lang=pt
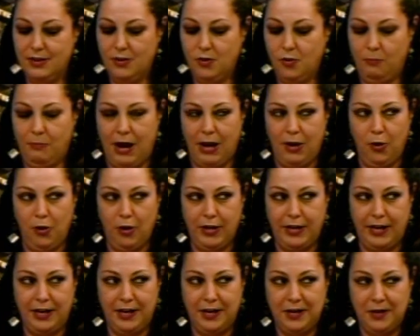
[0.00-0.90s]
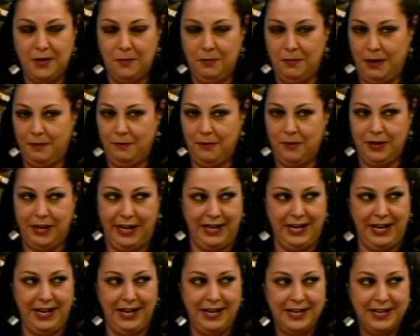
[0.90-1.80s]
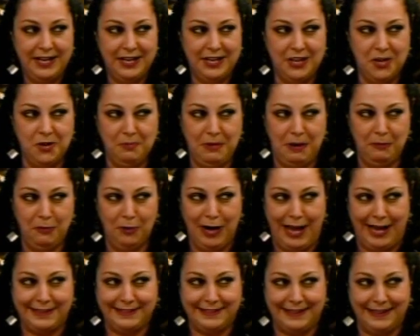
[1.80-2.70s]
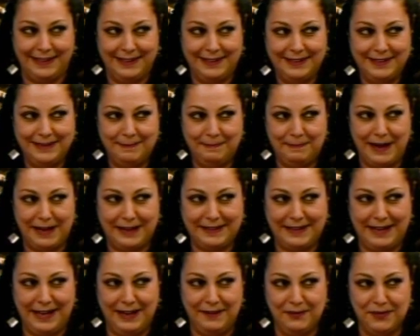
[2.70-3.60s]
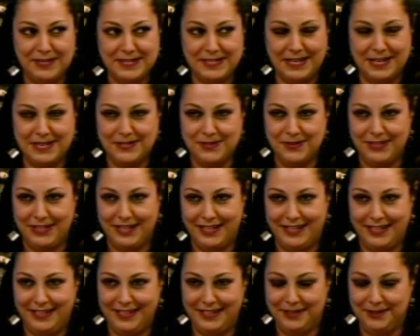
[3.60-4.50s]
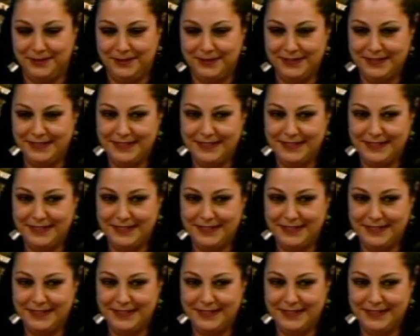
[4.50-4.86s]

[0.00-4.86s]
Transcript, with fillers: Uma loira, uma morena e uma mulata. Para quem vocês olhariam?